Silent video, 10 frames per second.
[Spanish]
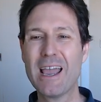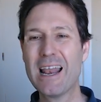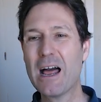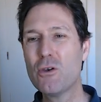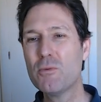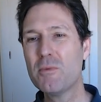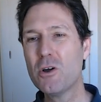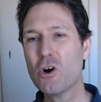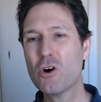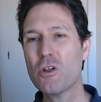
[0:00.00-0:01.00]
el
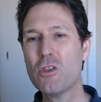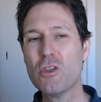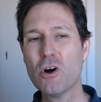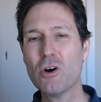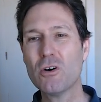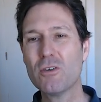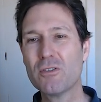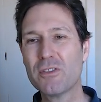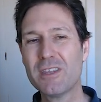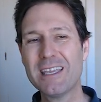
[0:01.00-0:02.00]
alumno no
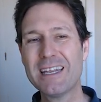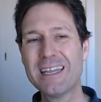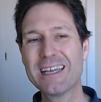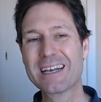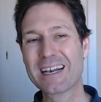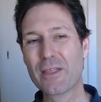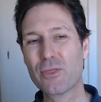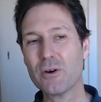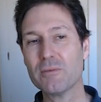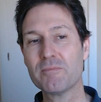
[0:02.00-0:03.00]
tiene
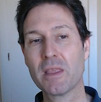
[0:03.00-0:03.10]
razón.